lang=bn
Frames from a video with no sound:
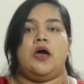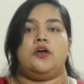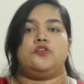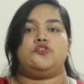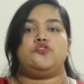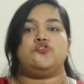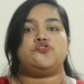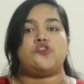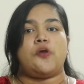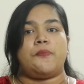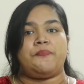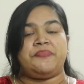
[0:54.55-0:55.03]

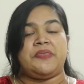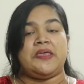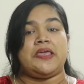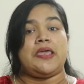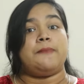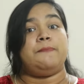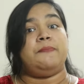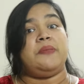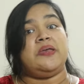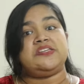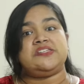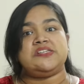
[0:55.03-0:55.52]
তো
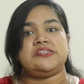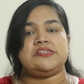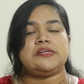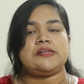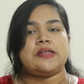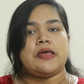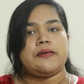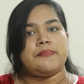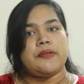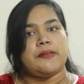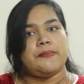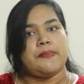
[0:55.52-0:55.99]
সবথেকে বেশি
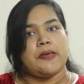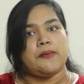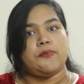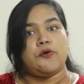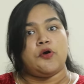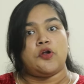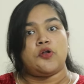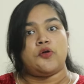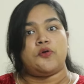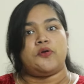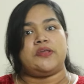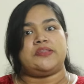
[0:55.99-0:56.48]
যেটা আমরা
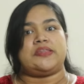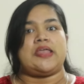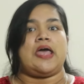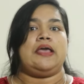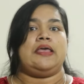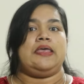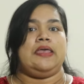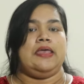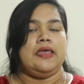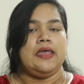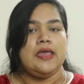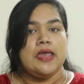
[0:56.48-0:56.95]
ব্যবহার করে
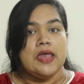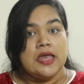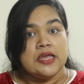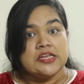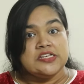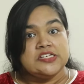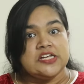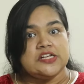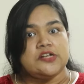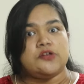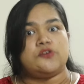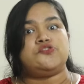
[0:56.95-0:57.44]
থাকি
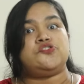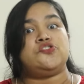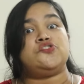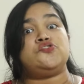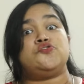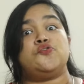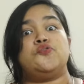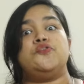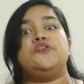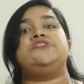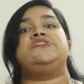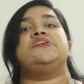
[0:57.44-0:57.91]
সেটা হচ্ছে
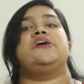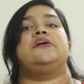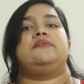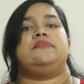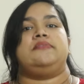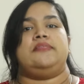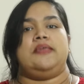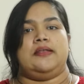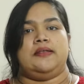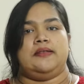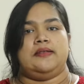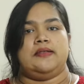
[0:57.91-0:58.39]
সরিষার
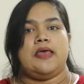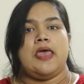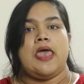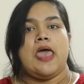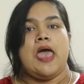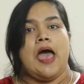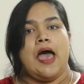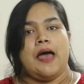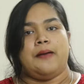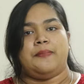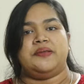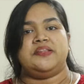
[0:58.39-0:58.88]
তেল
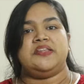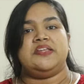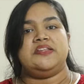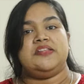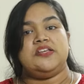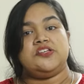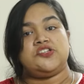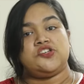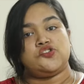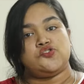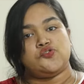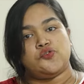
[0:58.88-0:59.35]
আমাদের
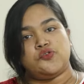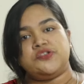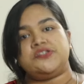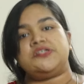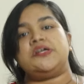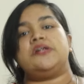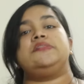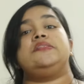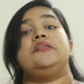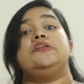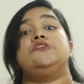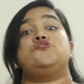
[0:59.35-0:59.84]
দেশে
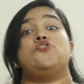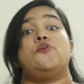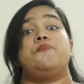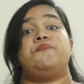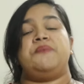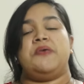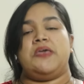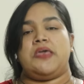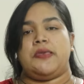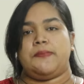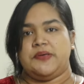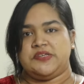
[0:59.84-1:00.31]
সরিষার তেল সব
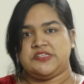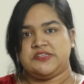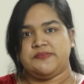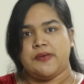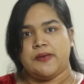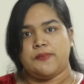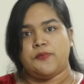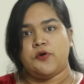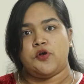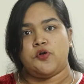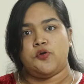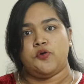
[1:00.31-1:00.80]
থেকে বেশি
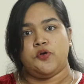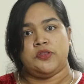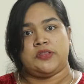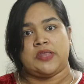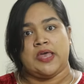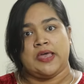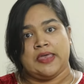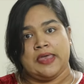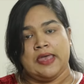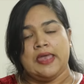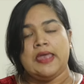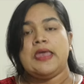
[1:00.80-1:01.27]
ব্যবহার হয়ে
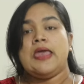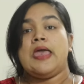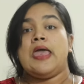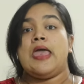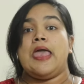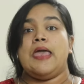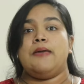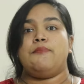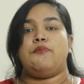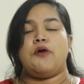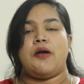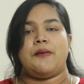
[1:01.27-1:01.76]
থাকে
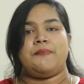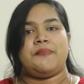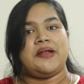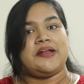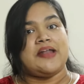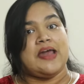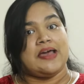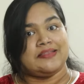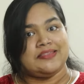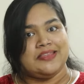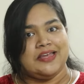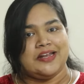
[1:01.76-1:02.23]
এবং আমরা
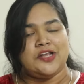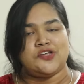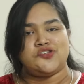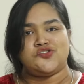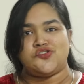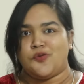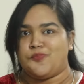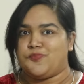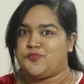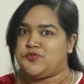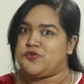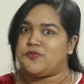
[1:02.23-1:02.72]
ডাক্তাররা
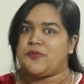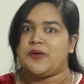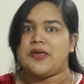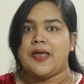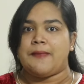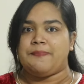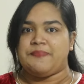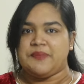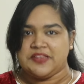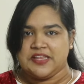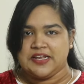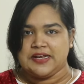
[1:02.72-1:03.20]
সবসময়
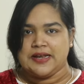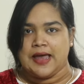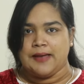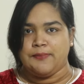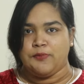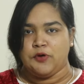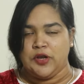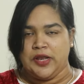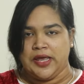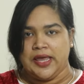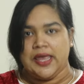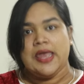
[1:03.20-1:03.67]
আপনাদের না
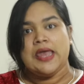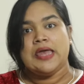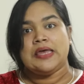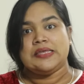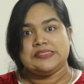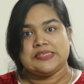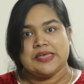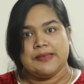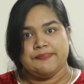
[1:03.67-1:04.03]
বলি যে